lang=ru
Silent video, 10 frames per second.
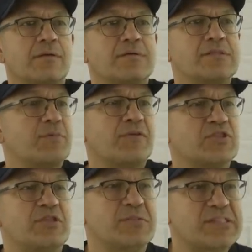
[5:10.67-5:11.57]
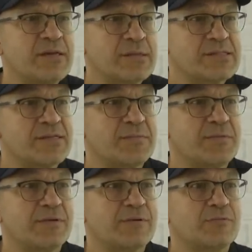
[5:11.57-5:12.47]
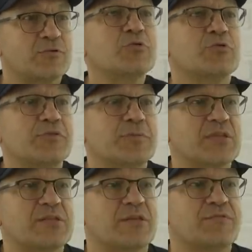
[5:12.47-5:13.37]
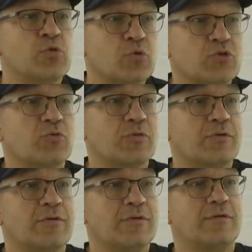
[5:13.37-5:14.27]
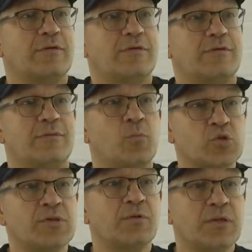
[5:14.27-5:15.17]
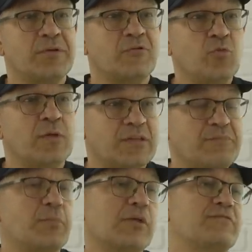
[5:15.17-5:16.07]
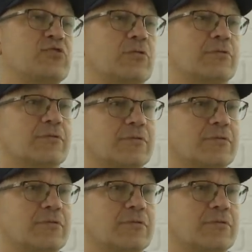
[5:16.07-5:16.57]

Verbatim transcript: с заправочными станциями, ну что еще вам сказать, все, что можно было придумать, там было все.